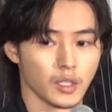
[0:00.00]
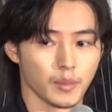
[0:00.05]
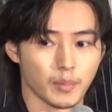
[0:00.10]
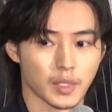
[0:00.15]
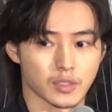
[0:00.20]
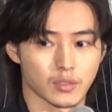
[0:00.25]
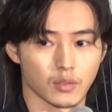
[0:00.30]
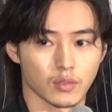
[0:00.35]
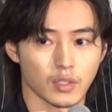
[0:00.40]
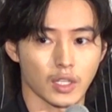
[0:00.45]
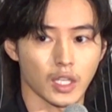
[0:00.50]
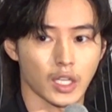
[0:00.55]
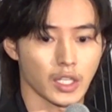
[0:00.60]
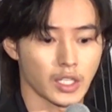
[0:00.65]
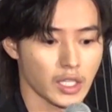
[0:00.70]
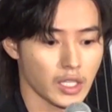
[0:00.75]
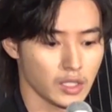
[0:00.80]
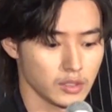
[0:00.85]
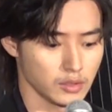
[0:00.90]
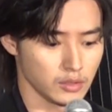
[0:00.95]
まあ、その中
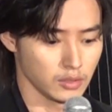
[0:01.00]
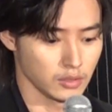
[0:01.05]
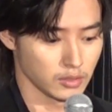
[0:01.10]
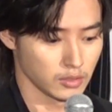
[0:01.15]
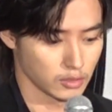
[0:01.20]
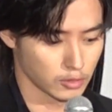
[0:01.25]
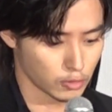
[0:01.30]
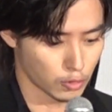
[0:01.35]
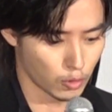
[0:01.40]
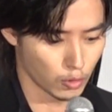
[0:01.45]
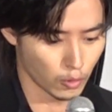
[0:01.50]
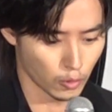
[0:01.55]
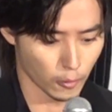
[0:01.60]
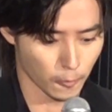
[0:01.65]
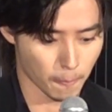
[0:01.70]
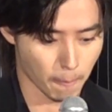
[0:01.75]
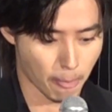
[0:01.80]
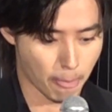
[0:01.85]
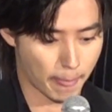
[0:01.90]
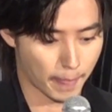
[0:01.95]
にある
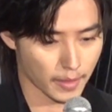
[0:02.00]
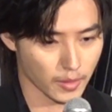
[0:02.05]
こ